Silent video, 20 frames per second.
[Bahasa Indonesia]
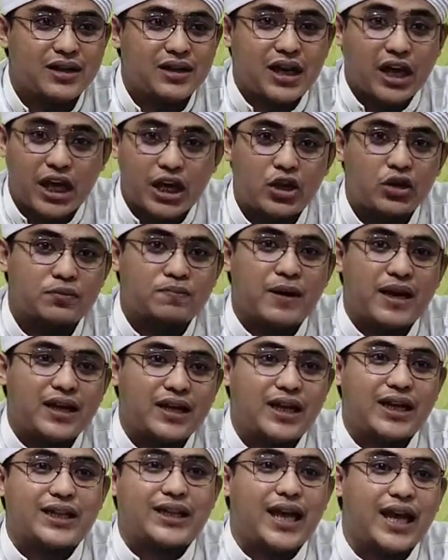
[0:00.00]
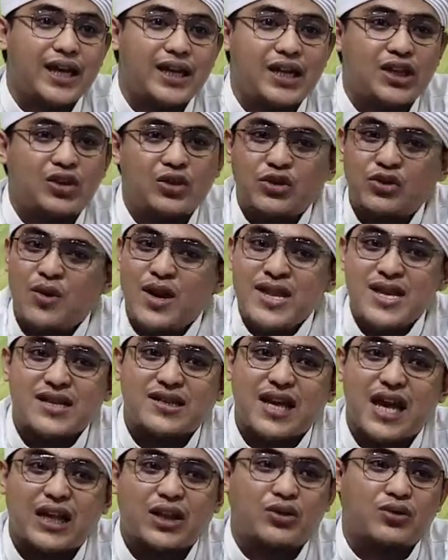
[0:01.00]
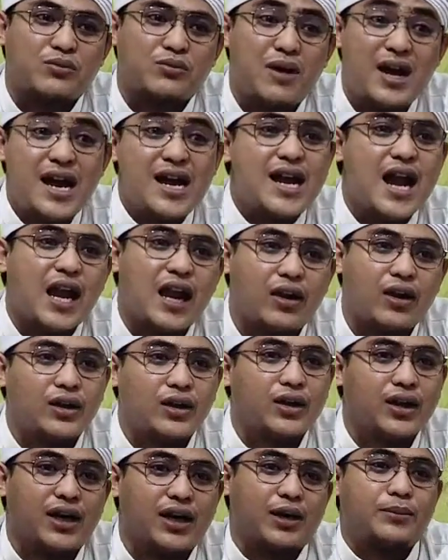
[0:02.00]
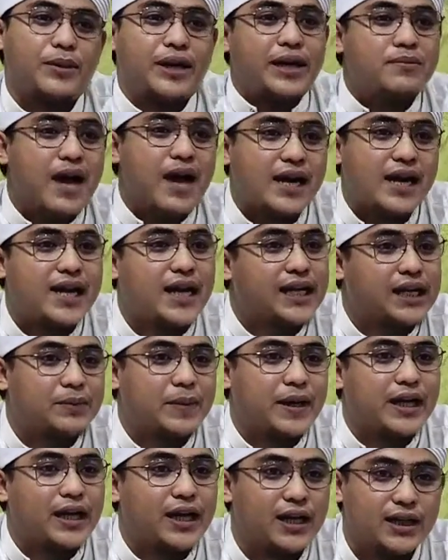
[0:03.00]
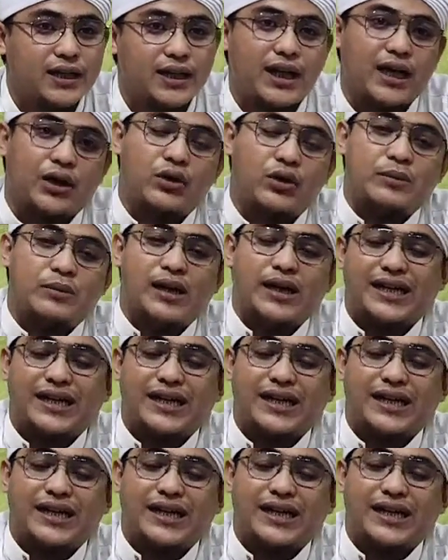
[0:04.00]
kehidupan kita ini tujuannya satu mengenal Allah beribadah kepada Allah wa ma